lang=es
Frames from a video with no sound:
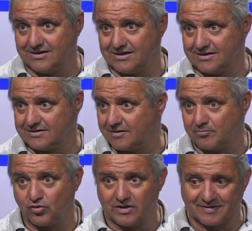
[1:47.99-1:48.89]
Eh, se
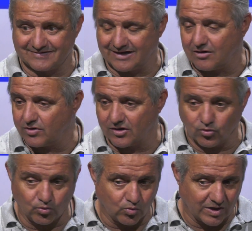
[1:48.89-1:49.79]
puede pasar ahora
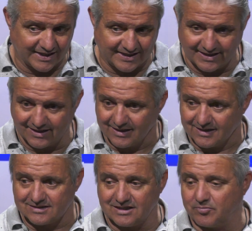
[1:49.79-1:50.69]
con cualquier
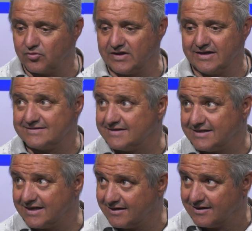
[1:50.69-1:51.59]
tipo de
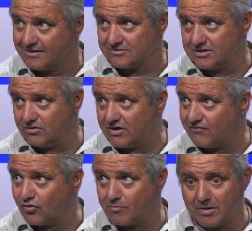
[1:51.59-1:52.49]
silla de una
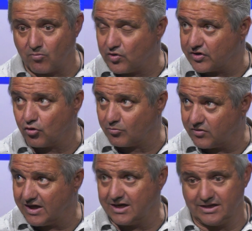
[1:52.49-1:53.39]
forma muy
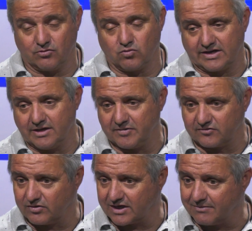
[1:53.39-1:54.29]
cómoda. Cualquier
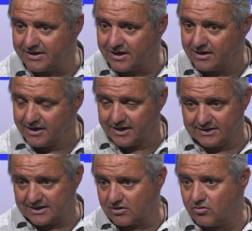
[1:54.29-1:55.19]
persona que vaya
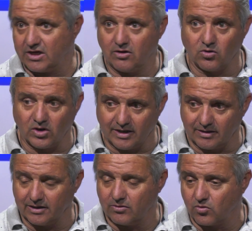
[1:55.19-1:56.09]
en tacones
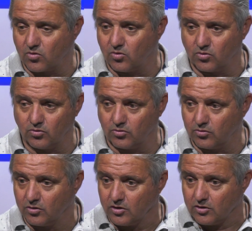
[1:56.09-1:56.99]
o,
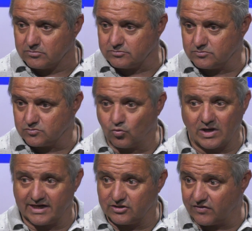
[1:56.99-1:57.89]
con mm, un
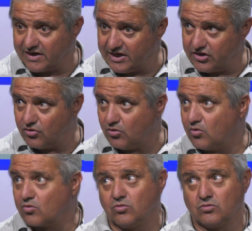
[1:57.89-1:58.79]
carrito de
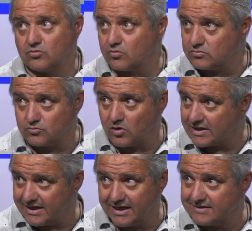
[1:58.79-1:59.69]
niño o con
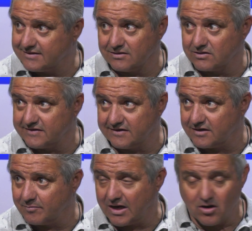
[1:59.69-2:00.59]
cualquier
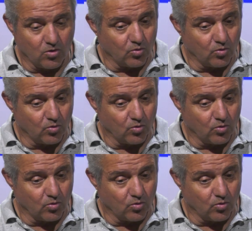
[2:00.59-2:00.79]
sistema.